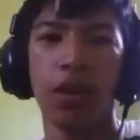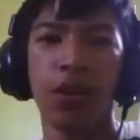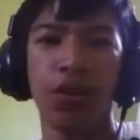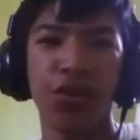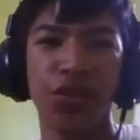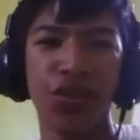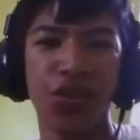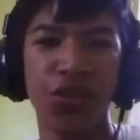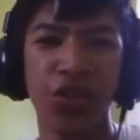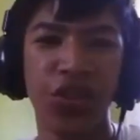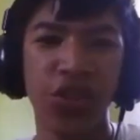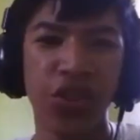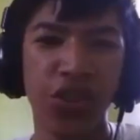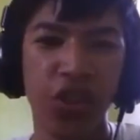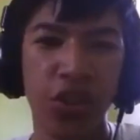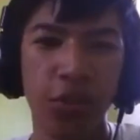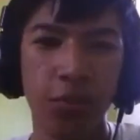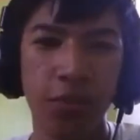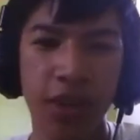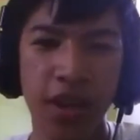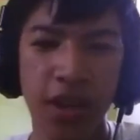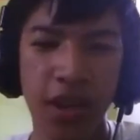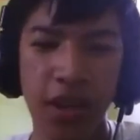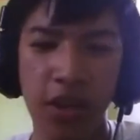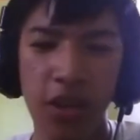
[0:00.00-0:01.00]
So
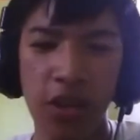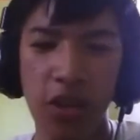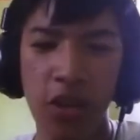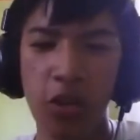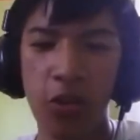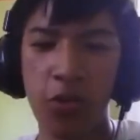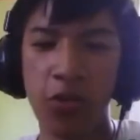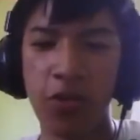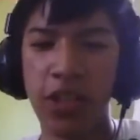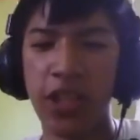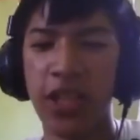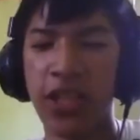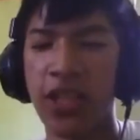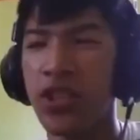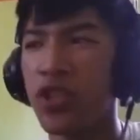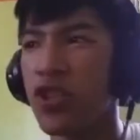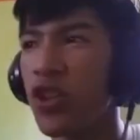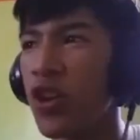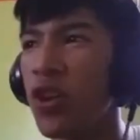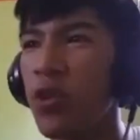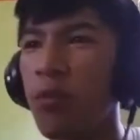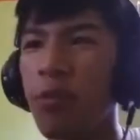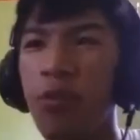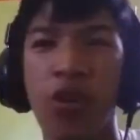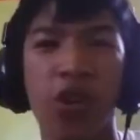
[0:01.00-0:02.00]
yung mga kolotis,
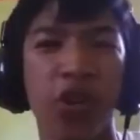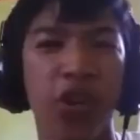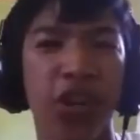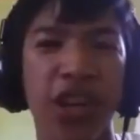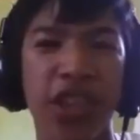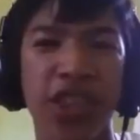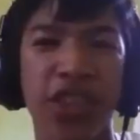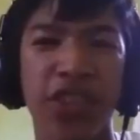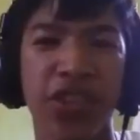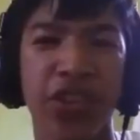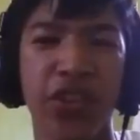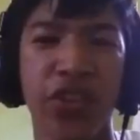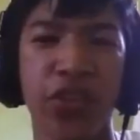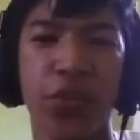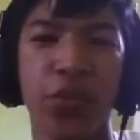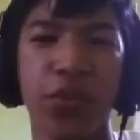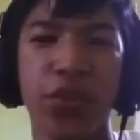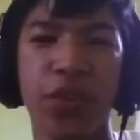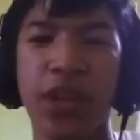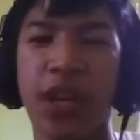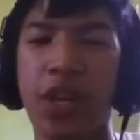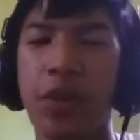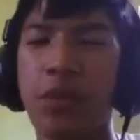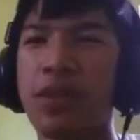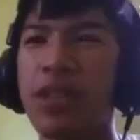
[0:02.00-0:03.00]
don't forget to
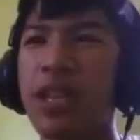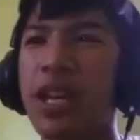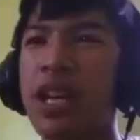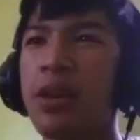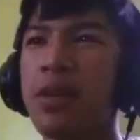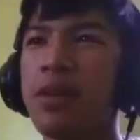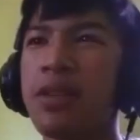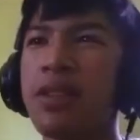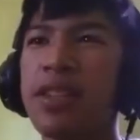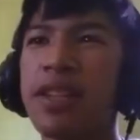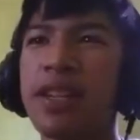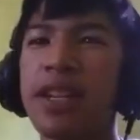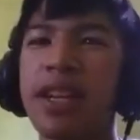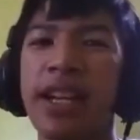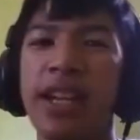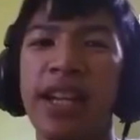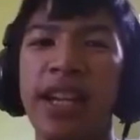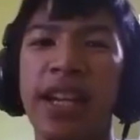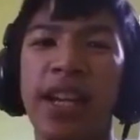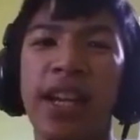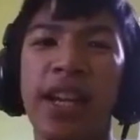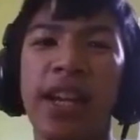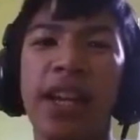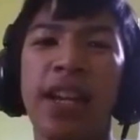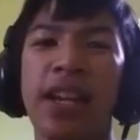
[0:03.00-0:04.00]
subscribe sa aming
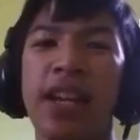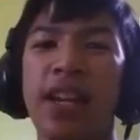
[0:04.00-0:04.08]
channel.